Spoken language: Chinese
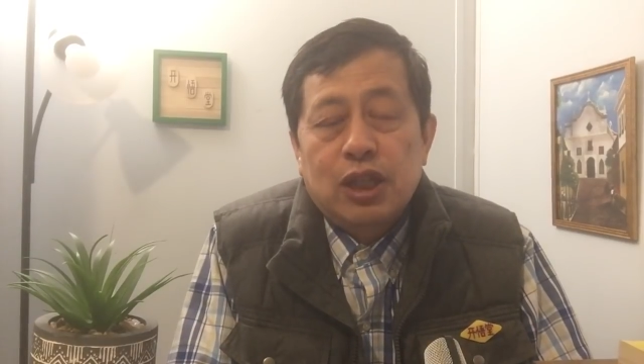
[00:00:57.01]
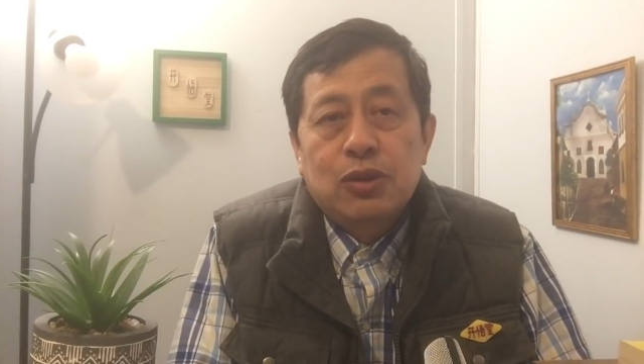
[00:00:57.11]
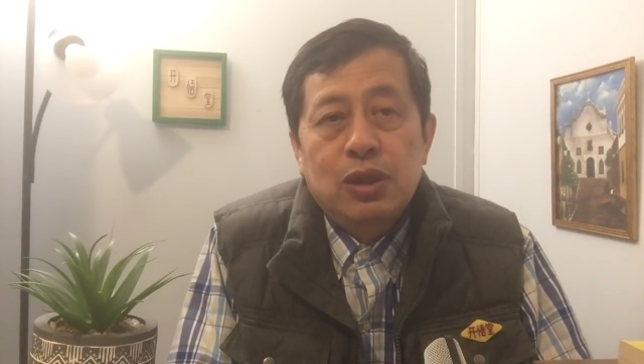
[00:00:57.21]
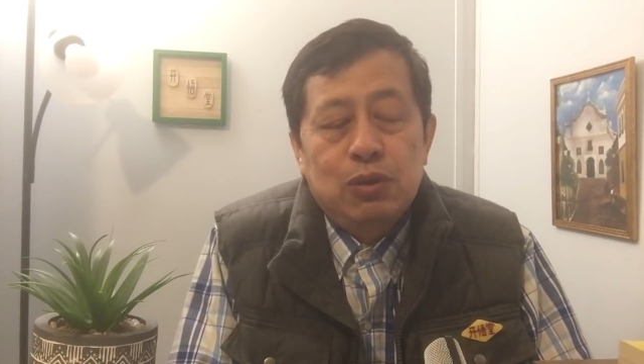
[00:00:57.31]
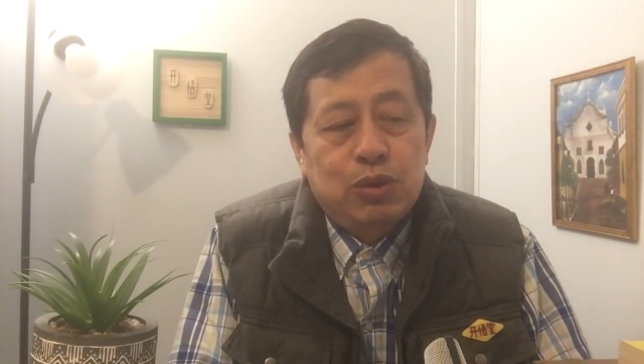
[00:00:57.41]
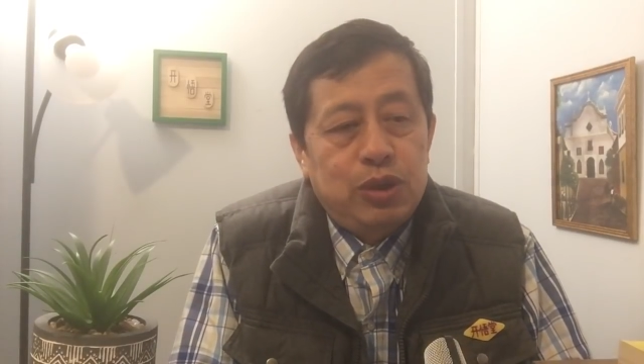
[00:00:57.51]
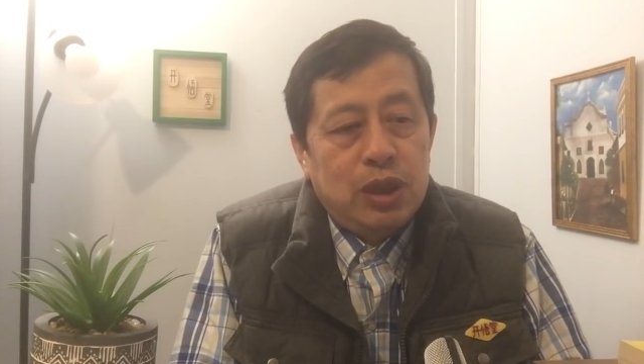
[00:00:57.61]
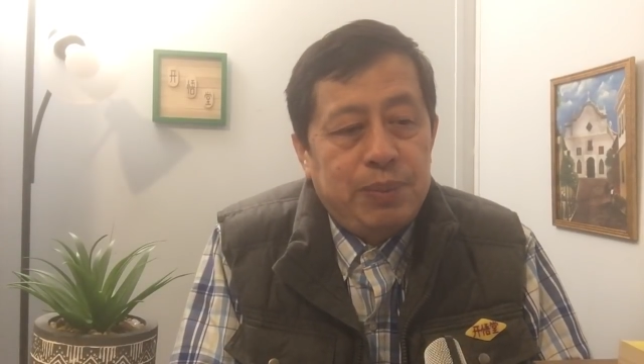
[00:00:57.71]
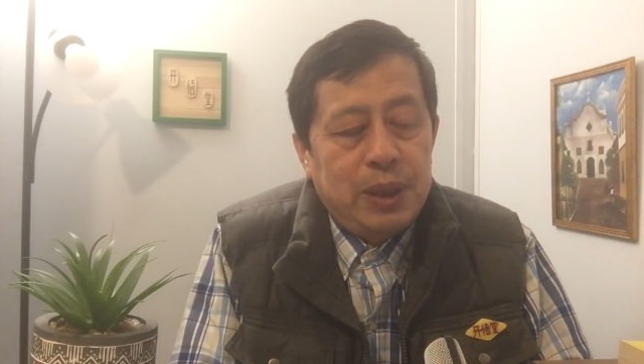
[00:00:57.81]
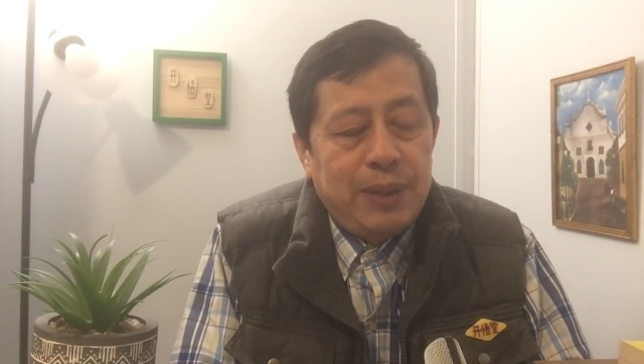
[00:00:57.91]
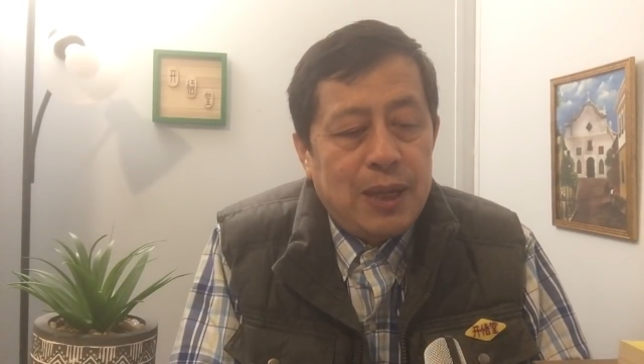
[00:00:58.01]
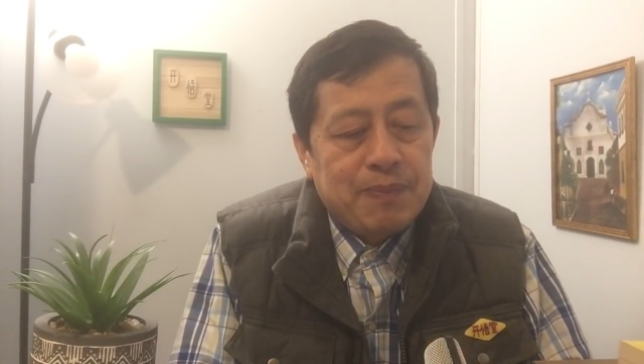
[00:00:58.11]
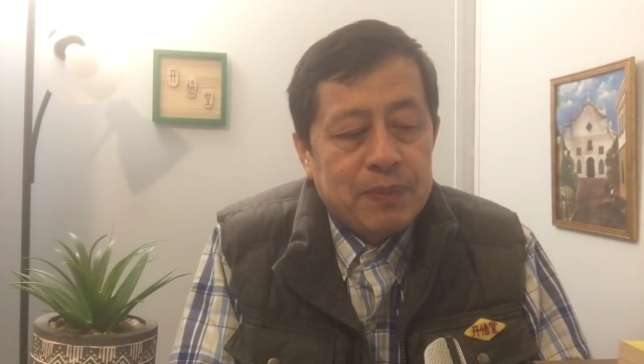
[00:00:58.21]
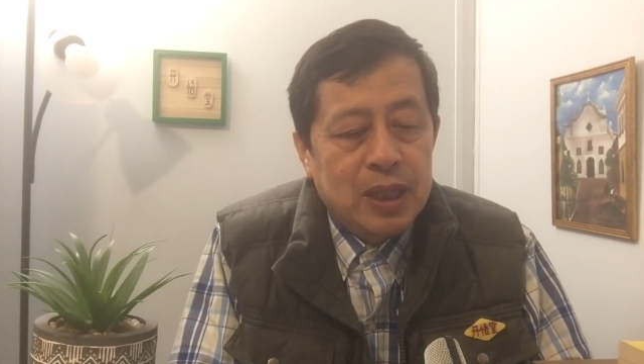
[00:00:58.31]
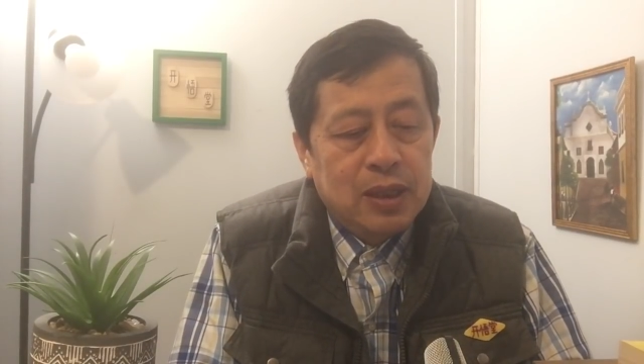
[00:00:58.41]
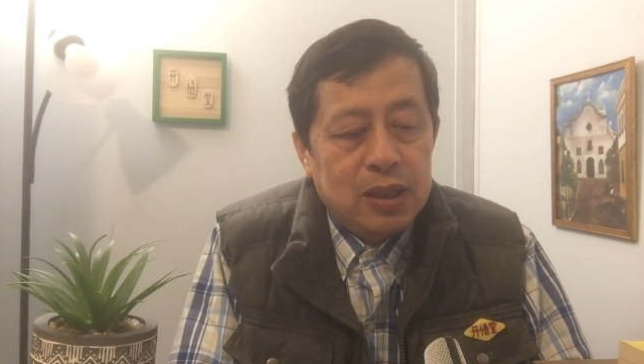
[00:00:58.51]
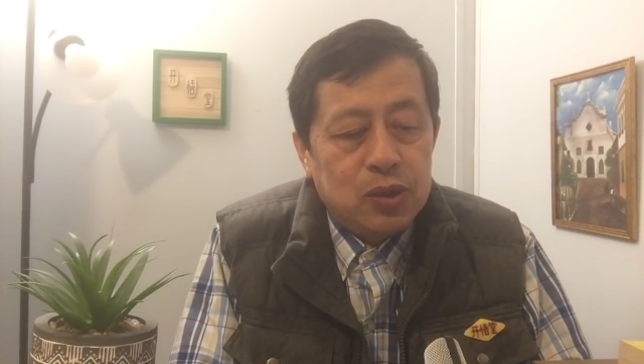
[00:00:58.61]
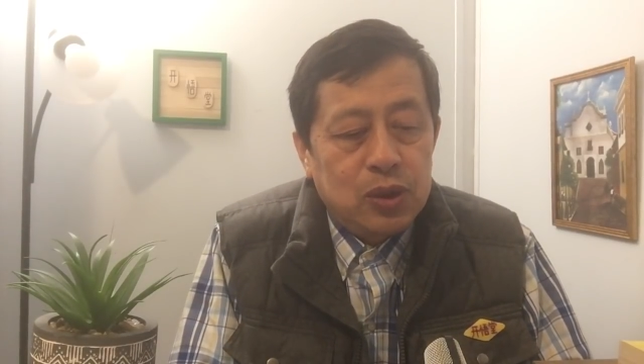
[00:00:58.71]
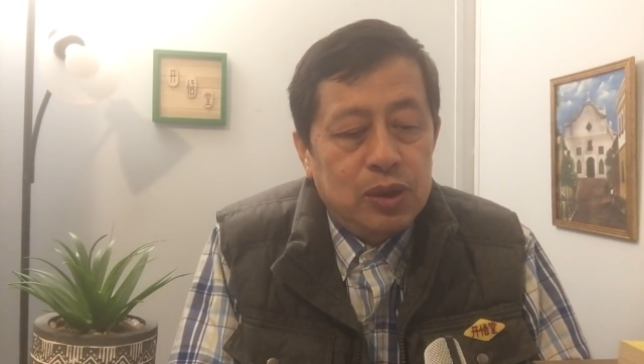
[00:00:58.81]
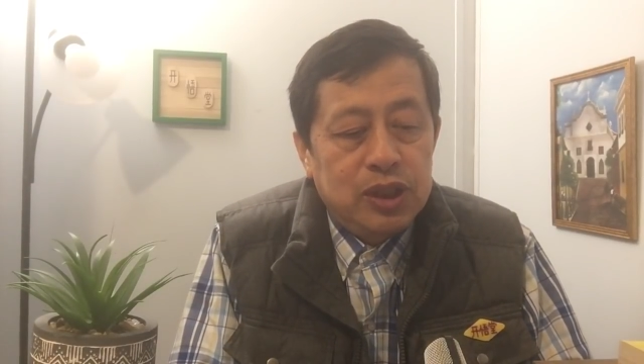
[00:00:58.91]
所以鲁迅的批判到
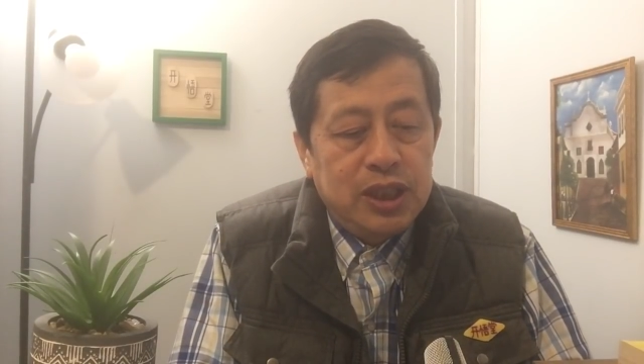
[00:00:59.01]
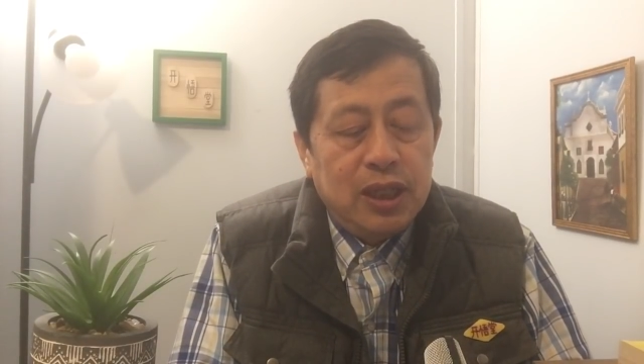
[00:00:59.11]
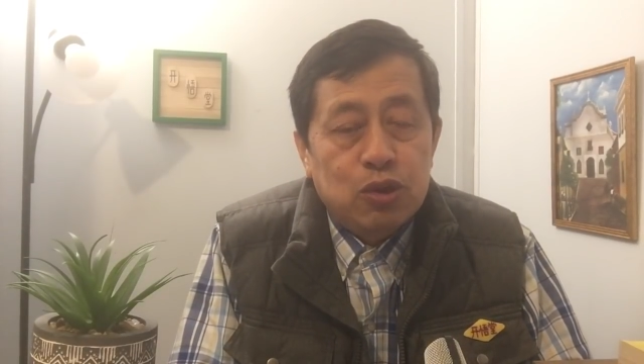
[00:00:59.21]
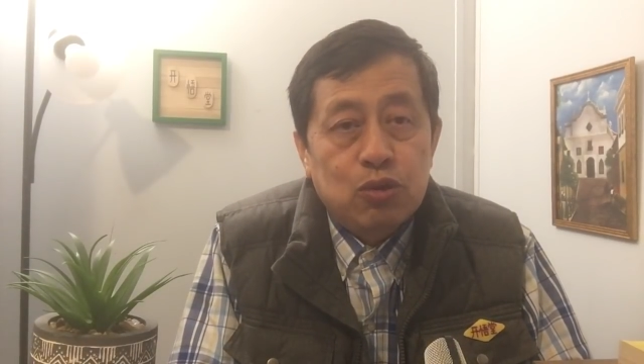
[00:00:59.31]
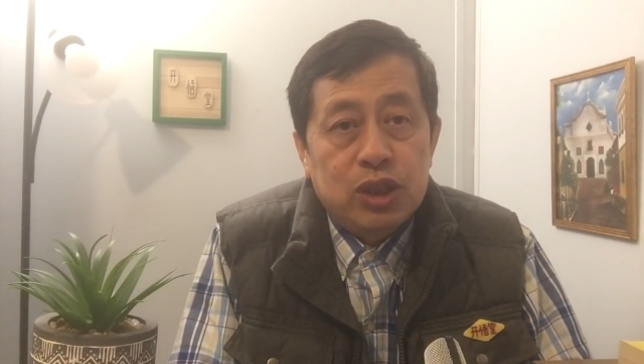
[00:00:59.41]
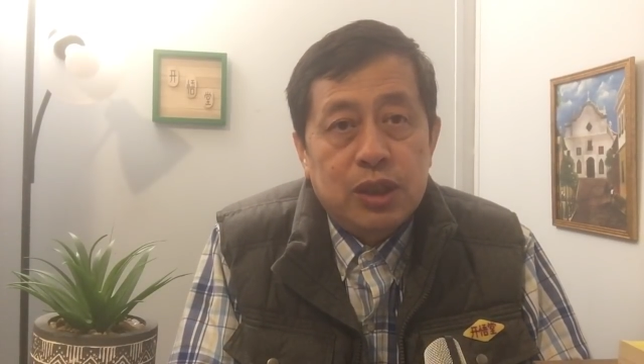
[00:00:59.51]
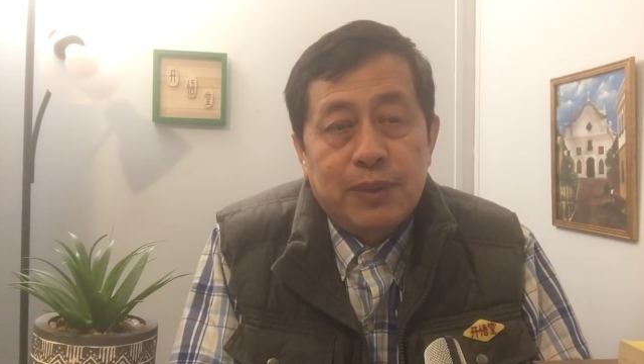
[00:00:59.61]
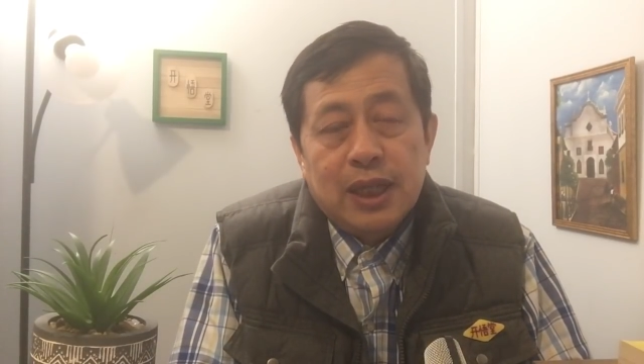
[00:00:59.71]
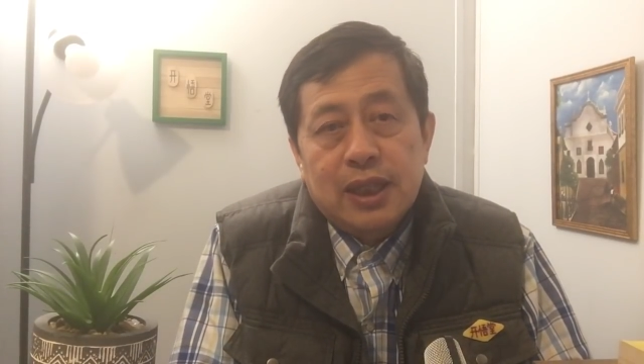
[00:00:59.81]
最后剑术起不来，